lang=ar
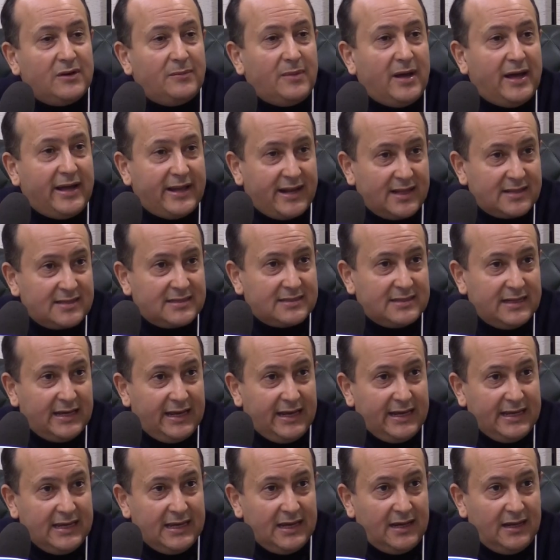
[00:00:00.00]
المهارات
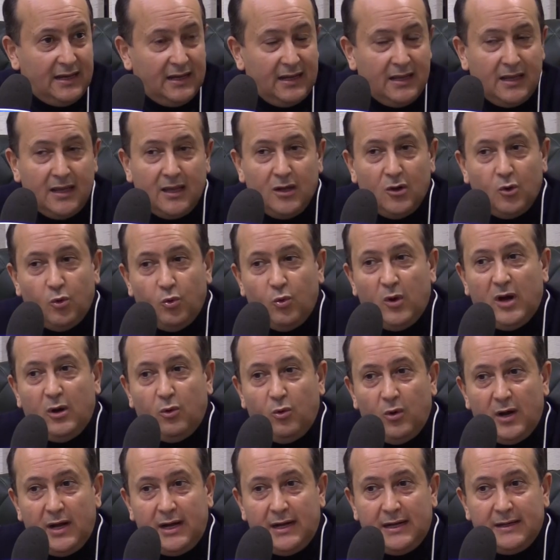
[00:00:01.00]
الصناعيه
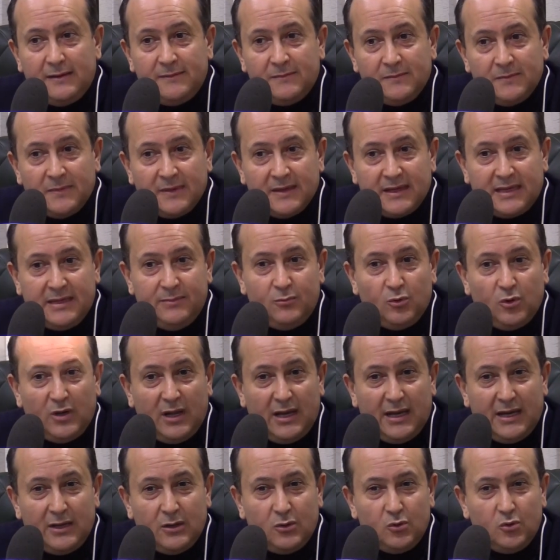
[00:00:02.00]
وهو كما
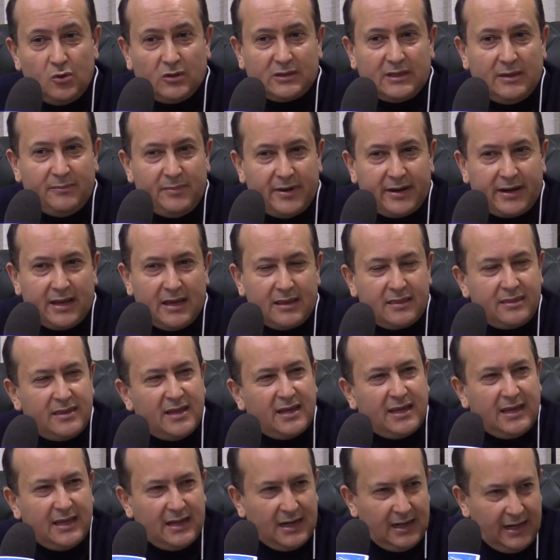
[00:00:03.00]
يقولها يعتبر
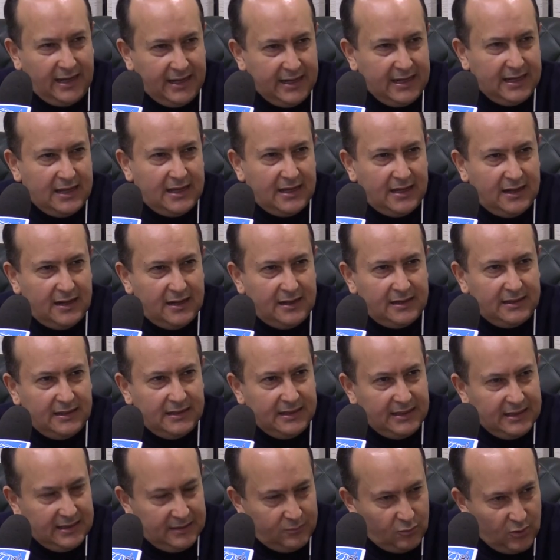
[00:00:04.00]
الذاكره الحيه
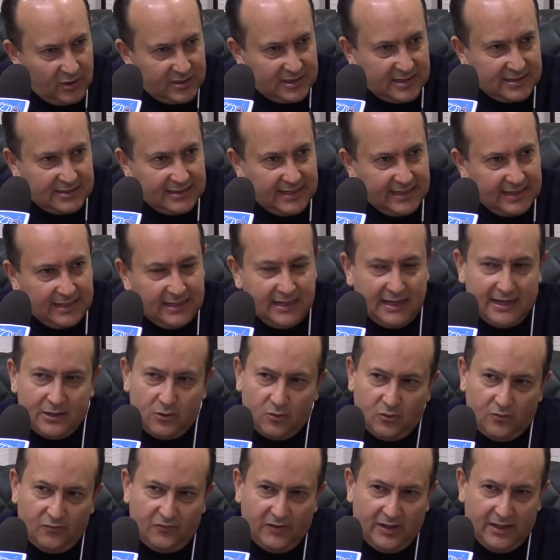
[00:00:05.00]
للمؤسسات
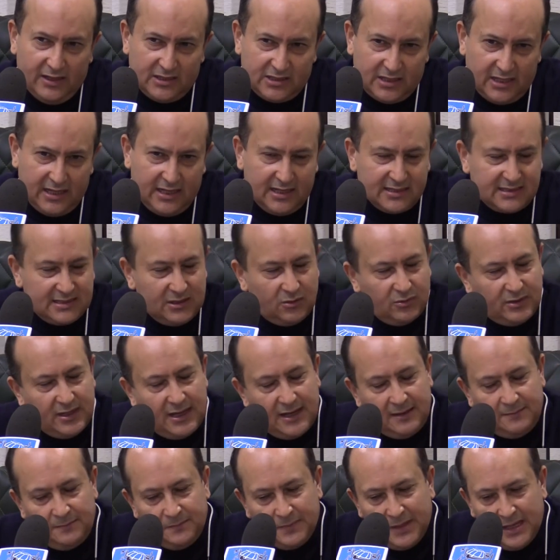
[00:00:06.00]
لانه في العشريه
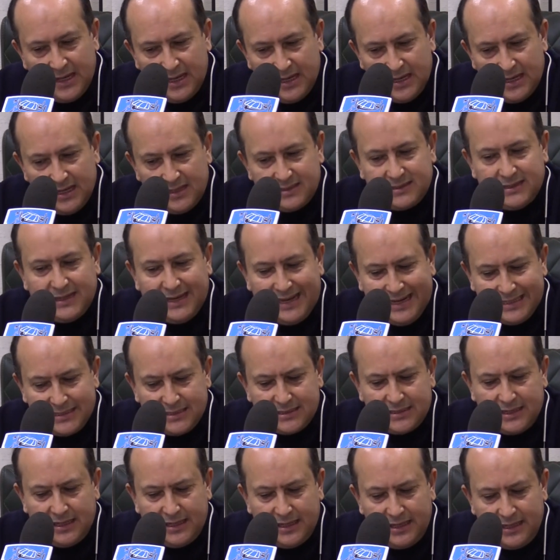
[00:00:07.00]
السوداء الصناعه
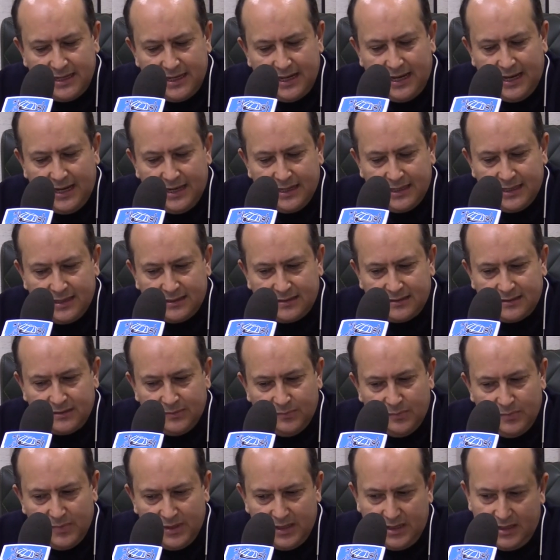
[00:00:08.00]
الجزائريه عانت
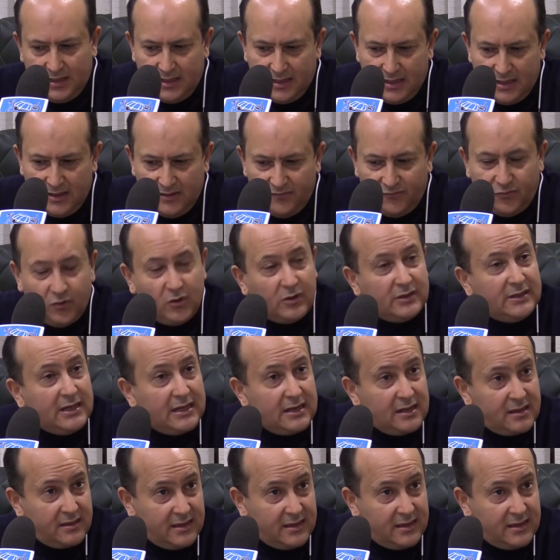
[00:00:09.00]
من فقدان